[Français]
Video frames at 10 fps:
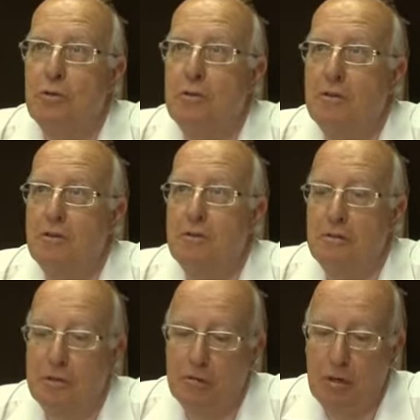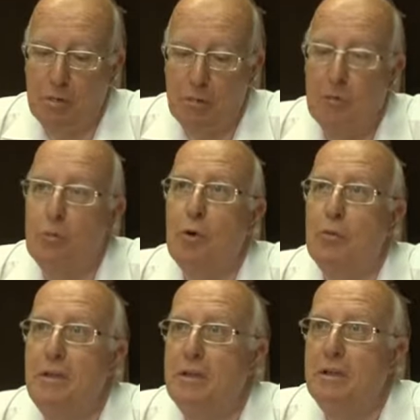euh, virtuellement
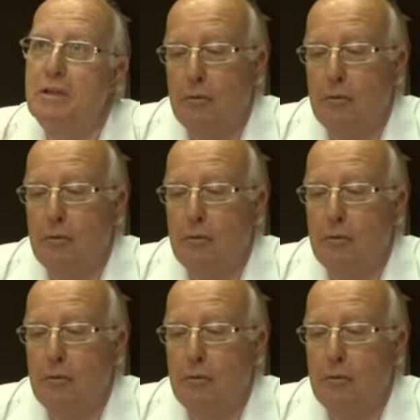promis.